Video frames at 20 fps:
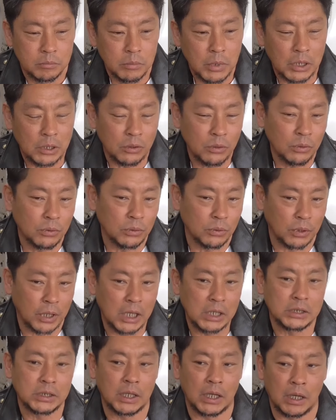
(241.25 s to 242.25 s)
まあ、今日の
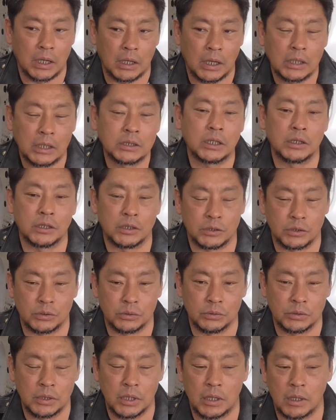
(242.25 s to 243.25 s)
今朝朝です
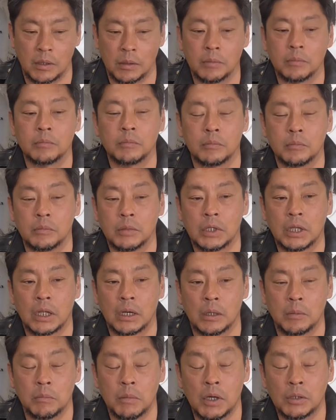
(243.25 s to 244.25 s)
よね見
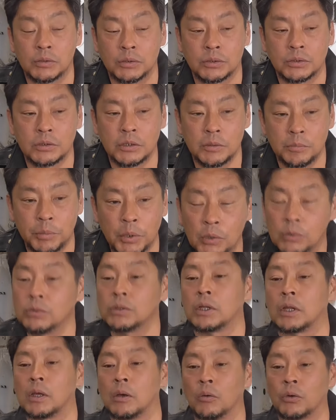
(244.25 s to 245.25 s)
たらまあ普通にぴょ
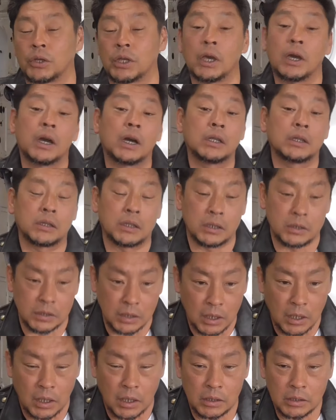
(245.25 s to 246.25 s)
んって起き上がって
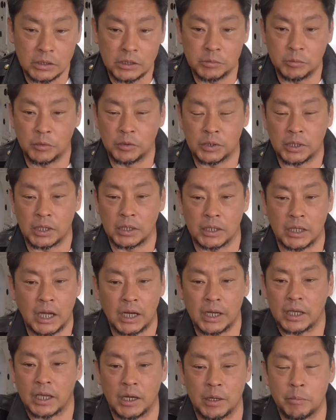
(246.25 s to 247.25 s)
さいつもみたいに
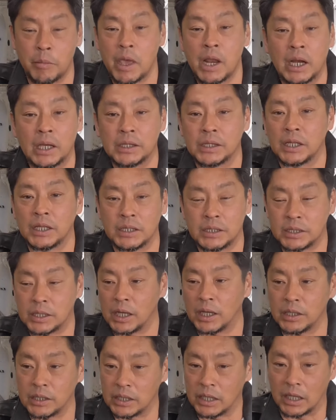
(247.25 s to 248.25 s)
カリカリベランダ行き
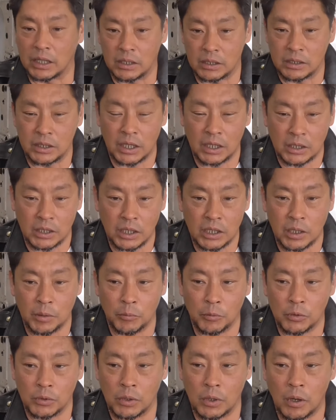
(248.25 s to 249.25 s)
たいってややってた
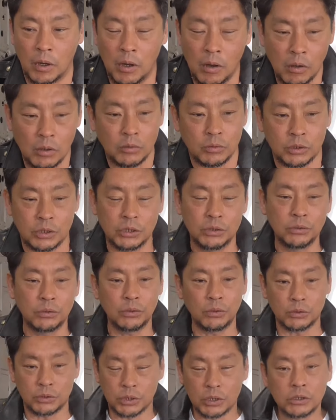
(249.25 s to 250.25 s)
もんでああ昨日
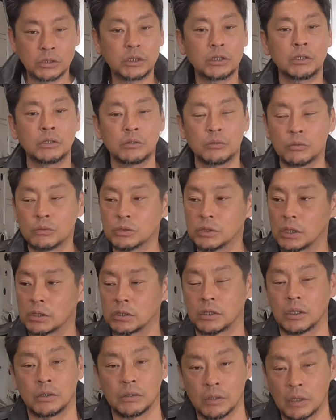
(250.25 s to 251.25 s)
より全然良く
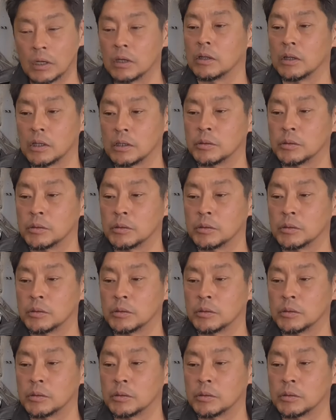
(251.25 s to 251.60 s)
なってんな